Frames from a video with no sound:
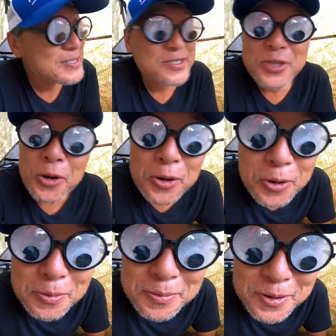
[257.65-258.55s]
そ
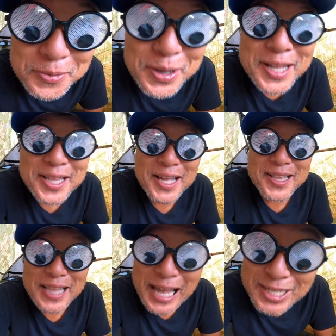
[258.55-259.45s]
こもまた
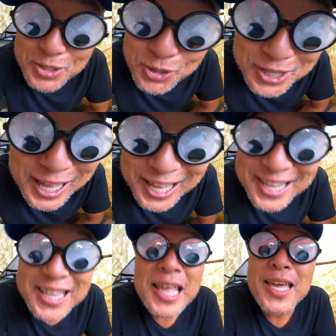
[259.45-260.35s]
謎な
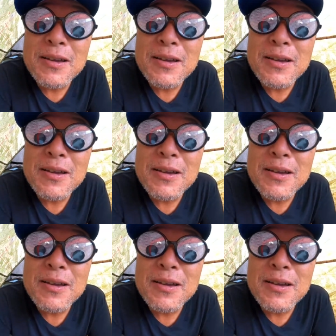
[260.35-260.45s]
んだ